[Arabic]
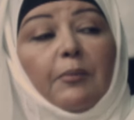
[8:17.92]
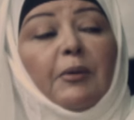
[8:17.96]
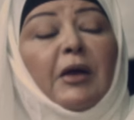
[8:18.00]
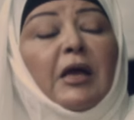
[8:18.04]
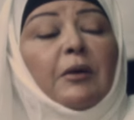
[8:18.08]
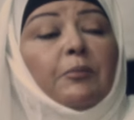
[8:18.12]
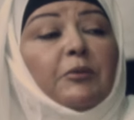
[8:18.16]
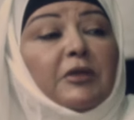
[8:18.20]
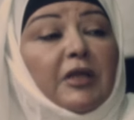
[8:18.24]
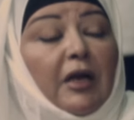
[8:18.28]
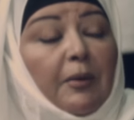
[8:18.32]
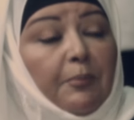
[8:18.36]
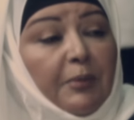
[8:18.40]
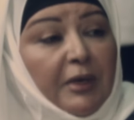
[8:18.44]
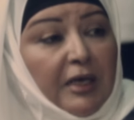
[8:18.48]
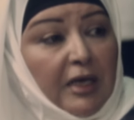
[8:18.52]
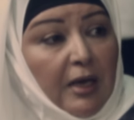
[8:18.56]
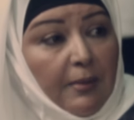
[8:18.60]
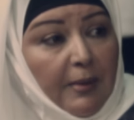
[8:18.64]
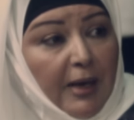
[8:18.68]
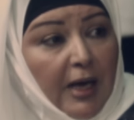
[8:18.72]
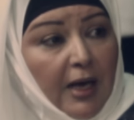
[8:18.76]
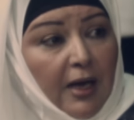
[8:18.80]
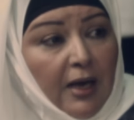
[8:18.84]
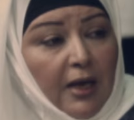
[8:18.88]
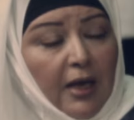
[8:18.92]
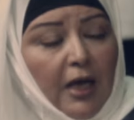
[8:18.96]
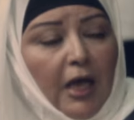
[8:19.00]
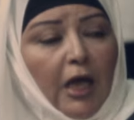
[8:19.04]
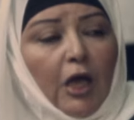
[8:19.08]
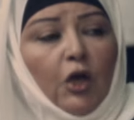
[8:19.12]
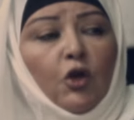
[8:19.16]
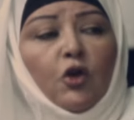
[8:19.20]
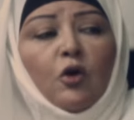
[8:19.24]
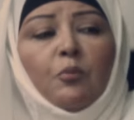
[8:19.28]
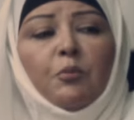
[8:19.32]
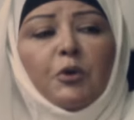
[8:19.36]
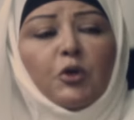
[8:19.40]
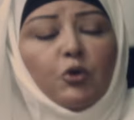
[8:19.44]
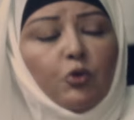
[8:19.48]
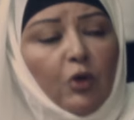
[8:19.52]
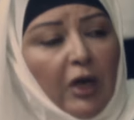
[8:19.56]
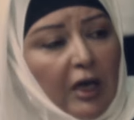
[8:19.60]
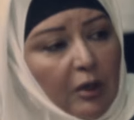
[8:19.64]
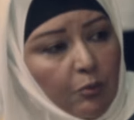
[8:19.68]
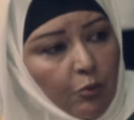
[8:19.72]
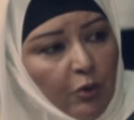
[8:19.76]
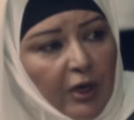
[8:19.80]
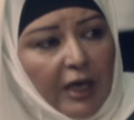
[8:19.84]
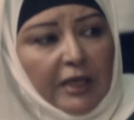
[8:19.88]
احمد ربنا بقى انهم
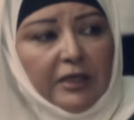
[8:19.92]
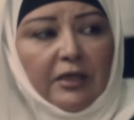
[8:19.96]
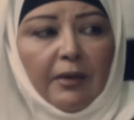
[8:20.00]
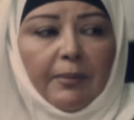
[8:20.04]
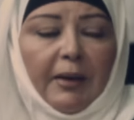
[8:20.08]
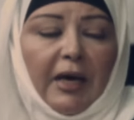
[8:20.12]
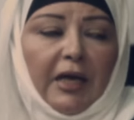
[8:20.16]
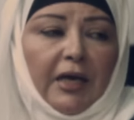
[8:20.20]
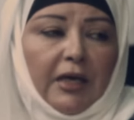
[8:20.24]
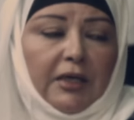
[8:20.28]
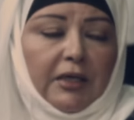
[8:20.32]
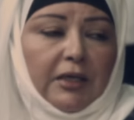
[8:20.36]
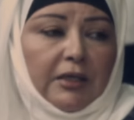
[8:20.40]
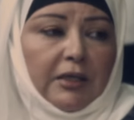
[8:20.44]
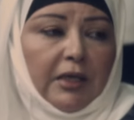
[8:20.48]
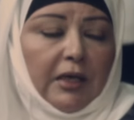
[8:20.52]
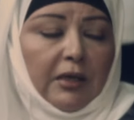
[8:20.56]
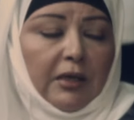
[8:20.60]
بيدولك مرتب على كده